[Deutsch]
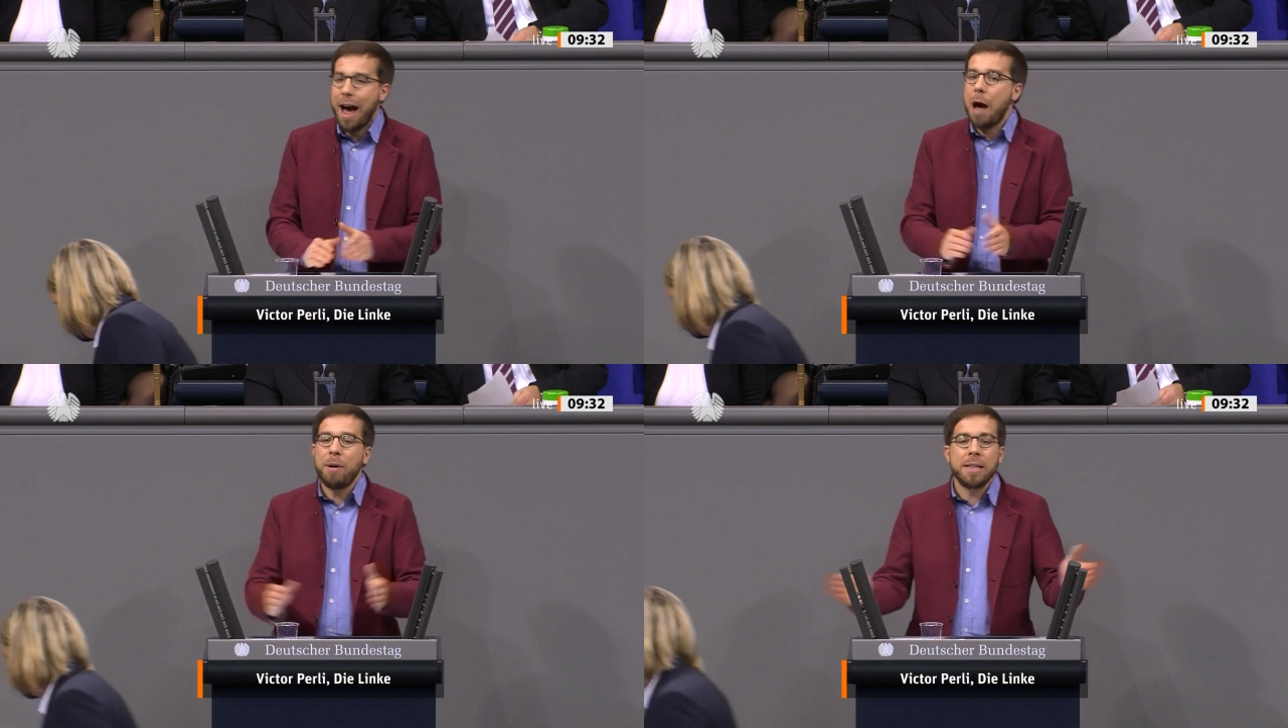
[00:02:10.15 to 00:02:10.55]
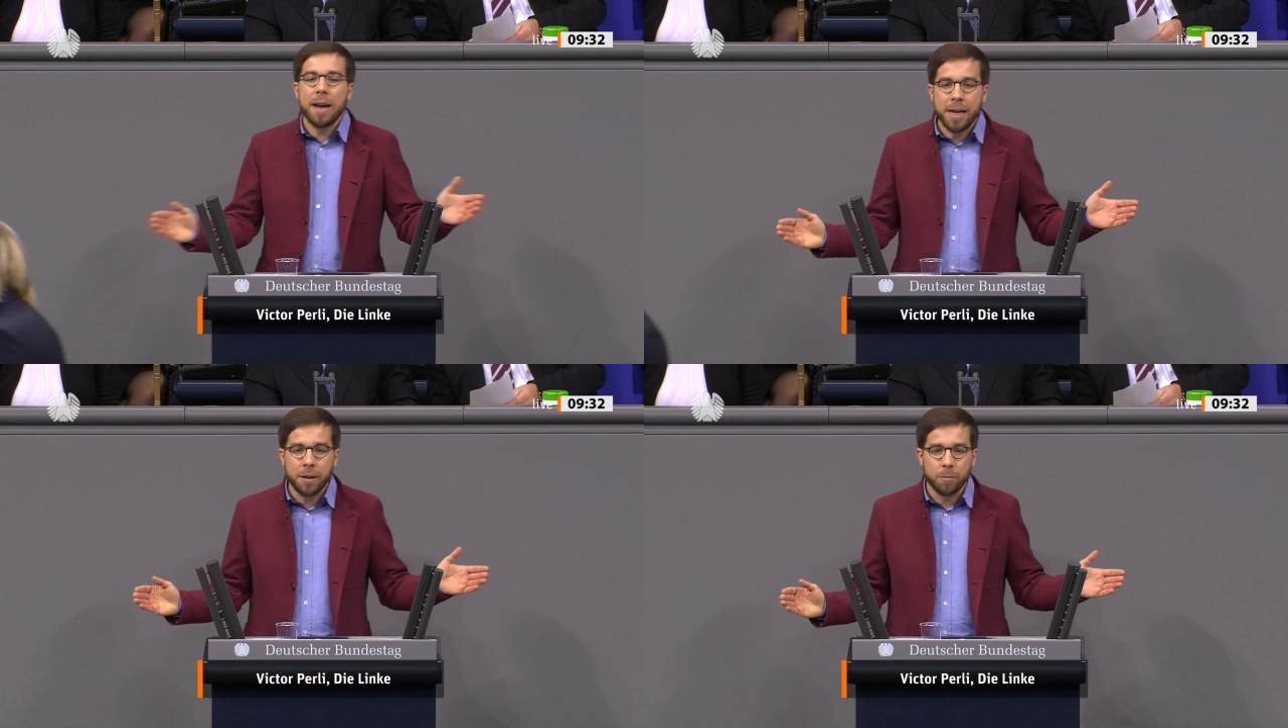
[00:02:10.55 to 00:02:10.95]
Aber
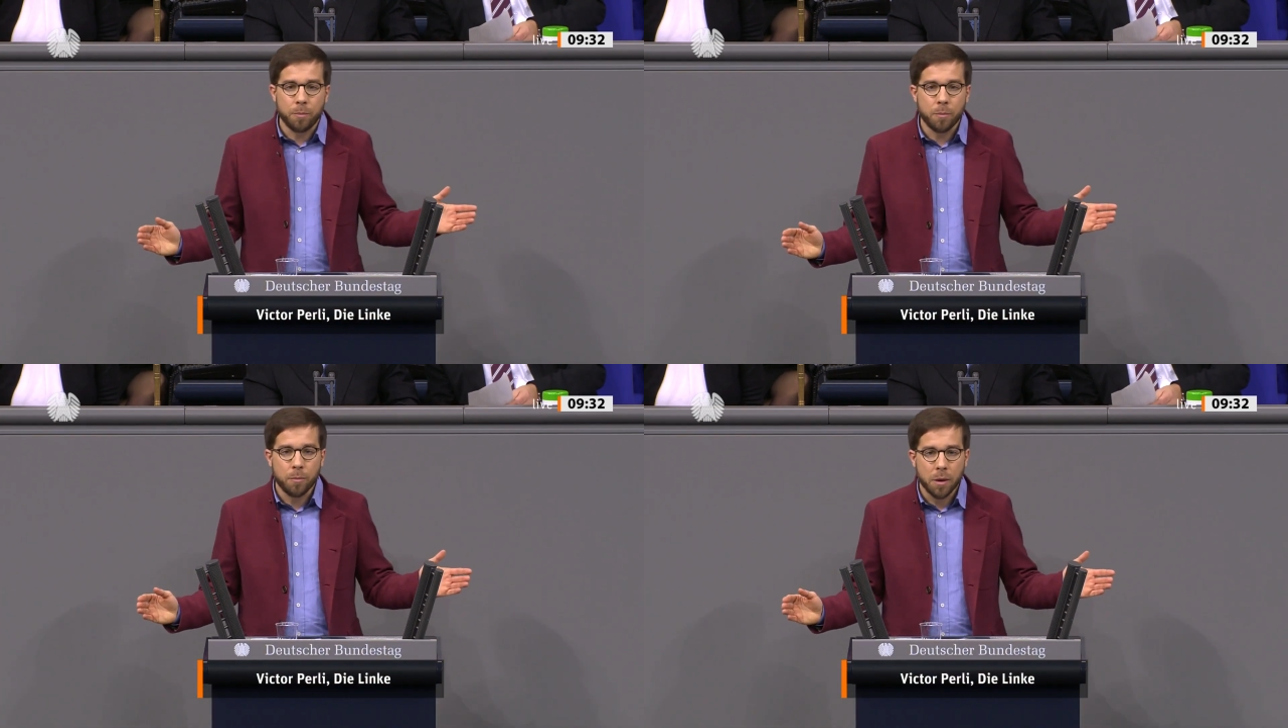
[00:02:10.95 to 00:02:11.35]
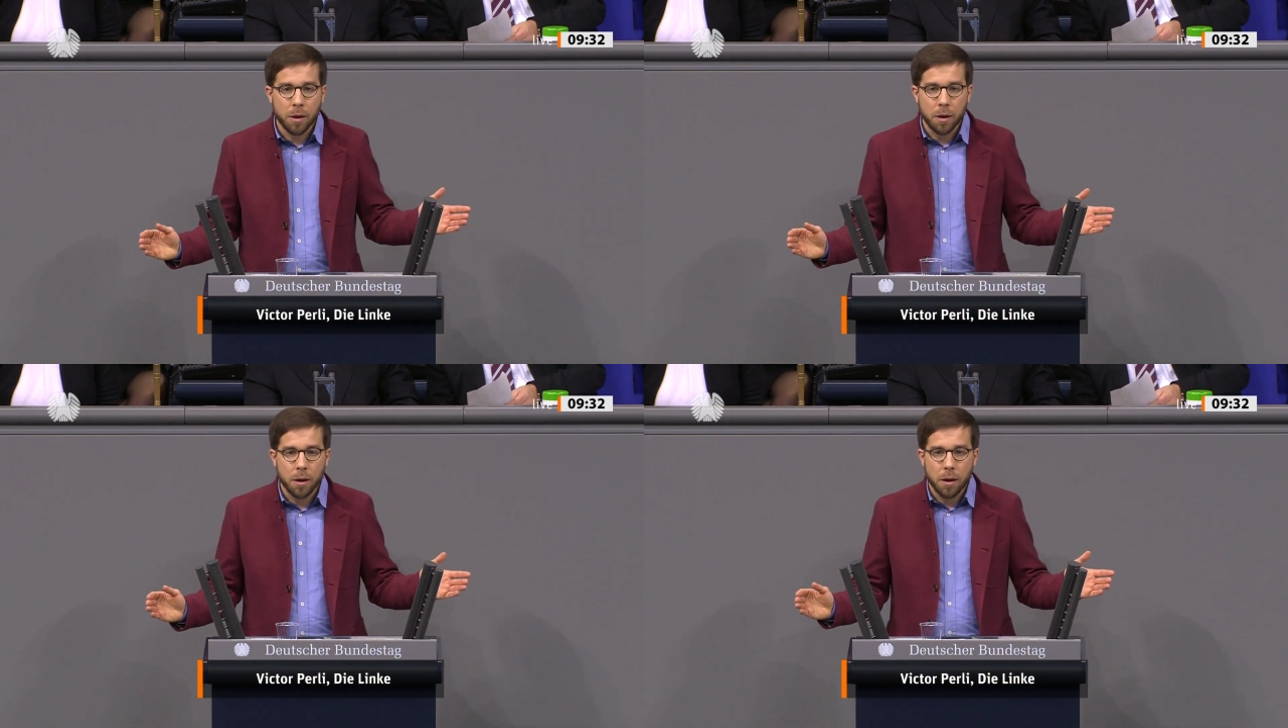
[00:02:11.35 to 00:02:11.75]
nein,
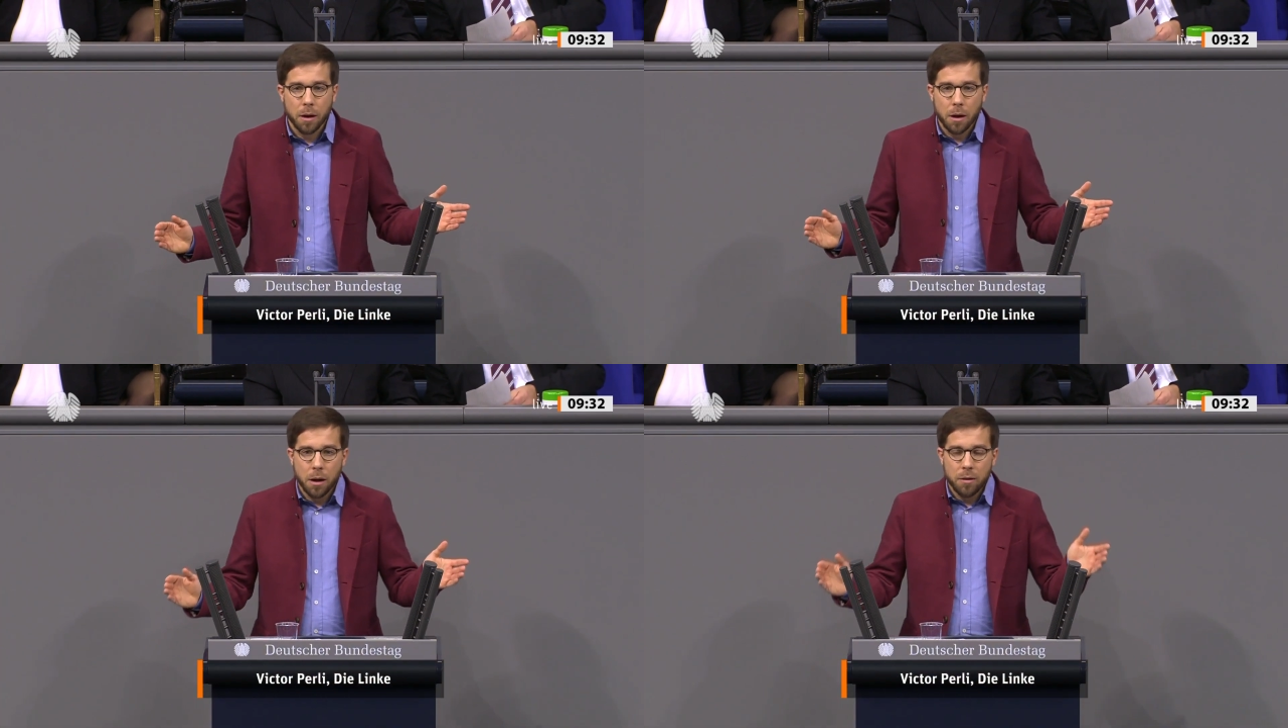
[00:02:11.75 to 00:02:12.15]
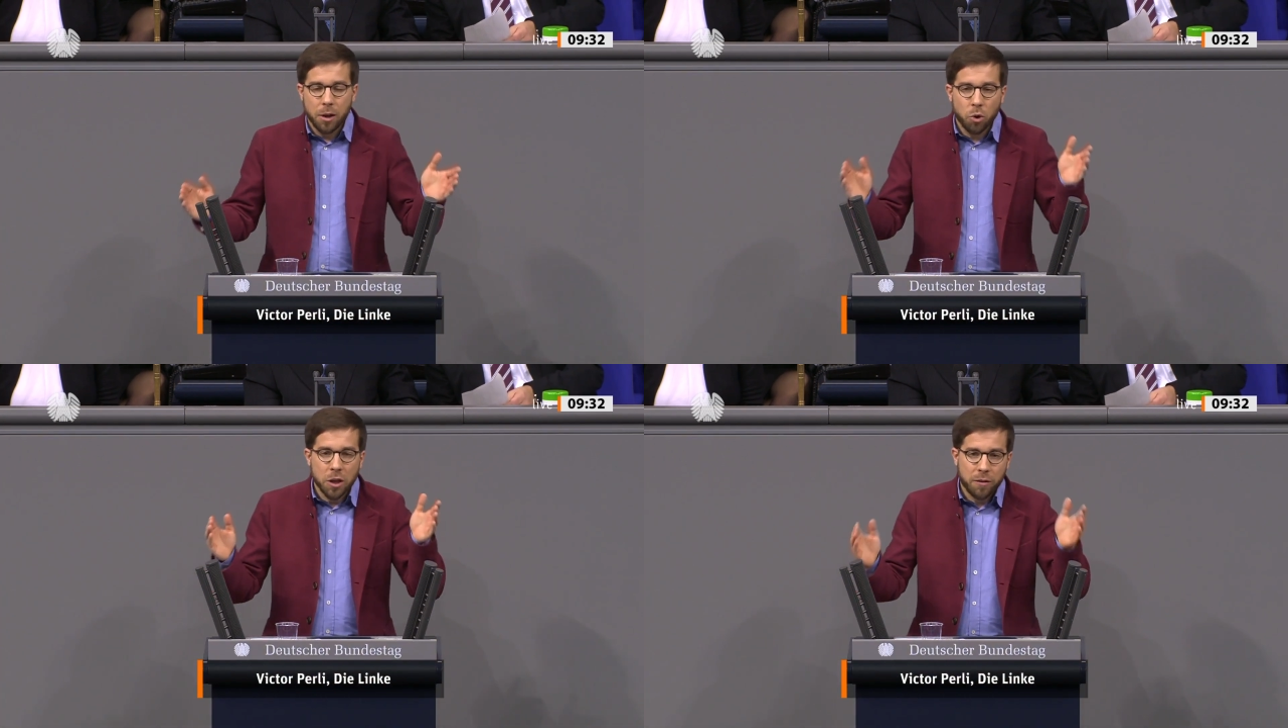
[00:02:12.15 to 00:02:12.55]

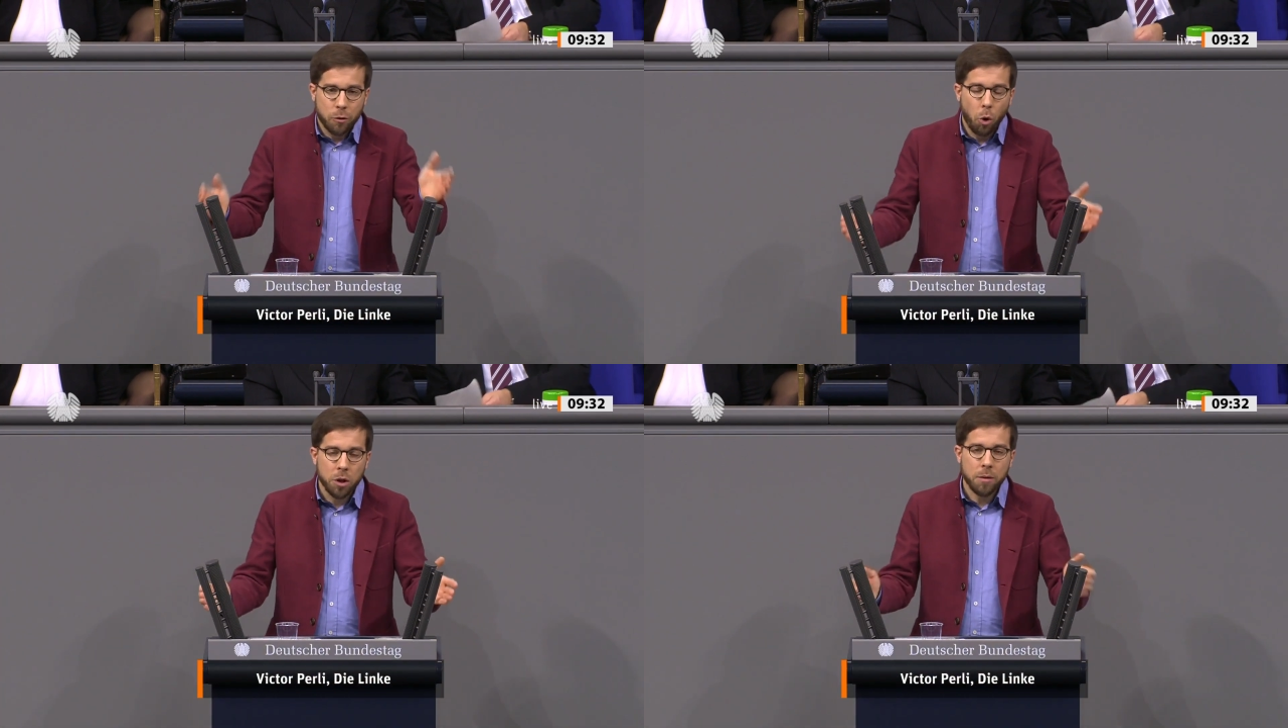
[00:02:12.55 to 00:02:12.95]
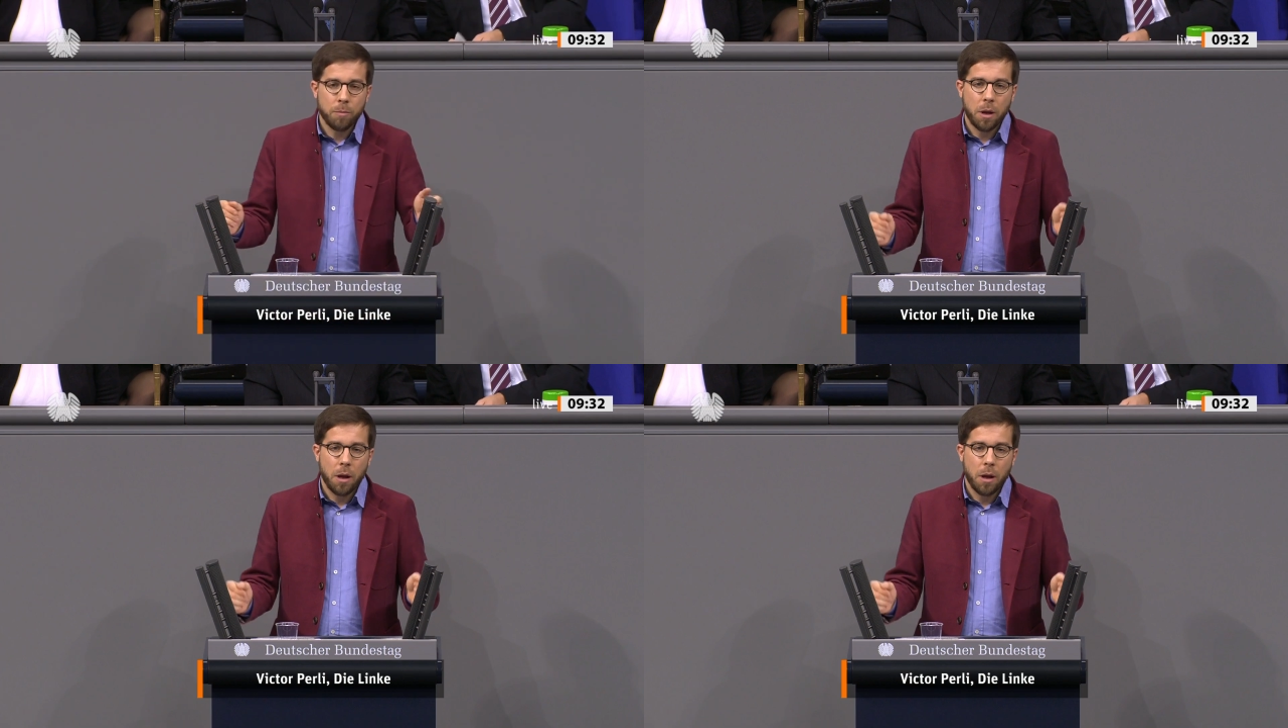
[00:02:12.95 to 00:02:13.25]
die Koalition